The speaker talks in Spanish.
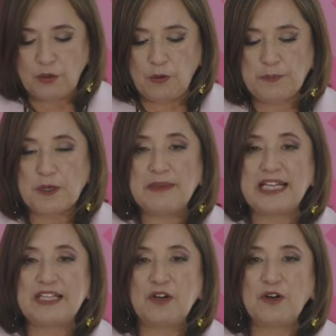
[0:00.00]
un
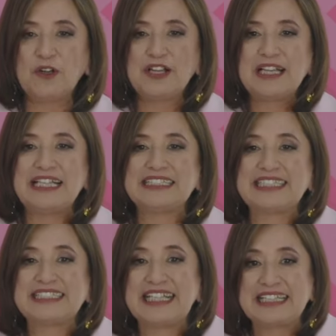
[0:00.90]
promedio de
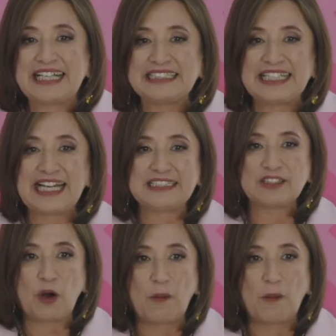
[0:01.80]
66